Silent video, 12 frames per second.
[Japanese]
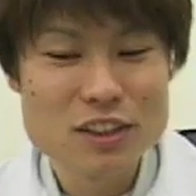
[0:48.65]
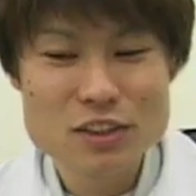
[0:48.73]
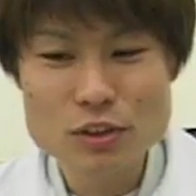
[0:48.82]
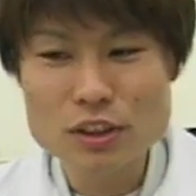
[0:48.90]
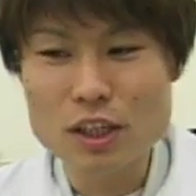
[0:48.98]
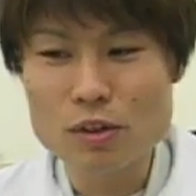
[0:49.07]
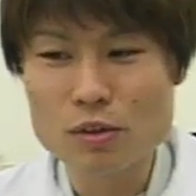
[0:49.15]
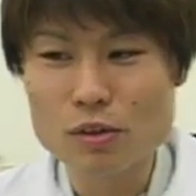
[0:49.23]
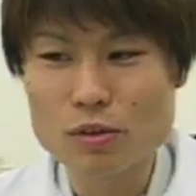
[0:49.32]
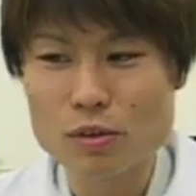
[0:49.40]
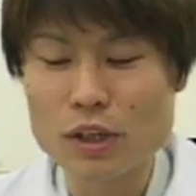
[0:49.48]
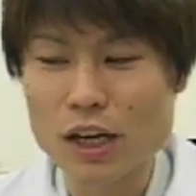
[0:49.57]
そしてあ
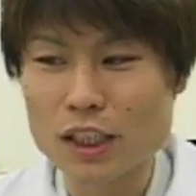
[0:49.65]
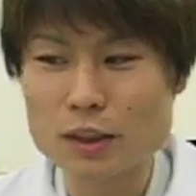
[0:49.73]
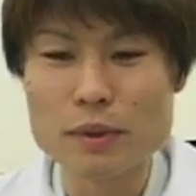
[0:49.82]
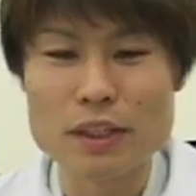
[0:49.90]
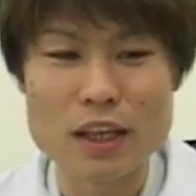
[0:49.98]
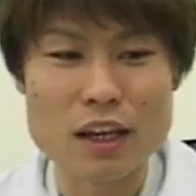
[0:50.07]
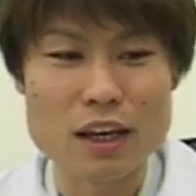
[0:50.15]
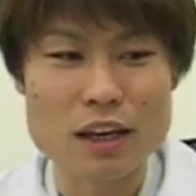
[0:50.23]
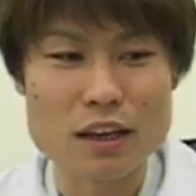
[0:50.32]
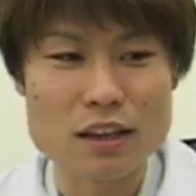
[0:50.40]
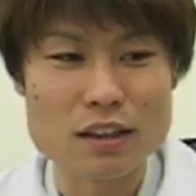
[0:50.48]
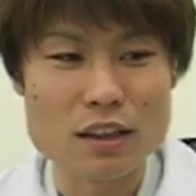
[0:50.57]
の今回初め
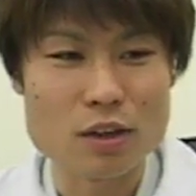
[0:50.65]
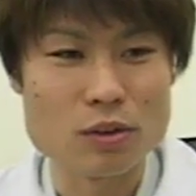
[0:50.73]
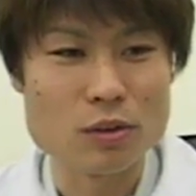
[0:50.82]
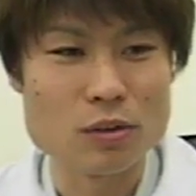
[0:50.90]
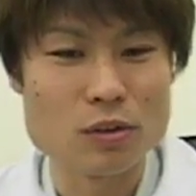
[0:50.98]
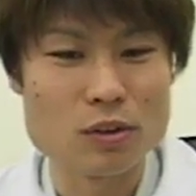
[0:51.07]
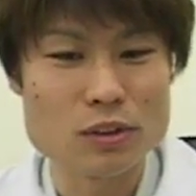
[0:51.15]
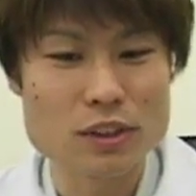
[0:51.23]
てあの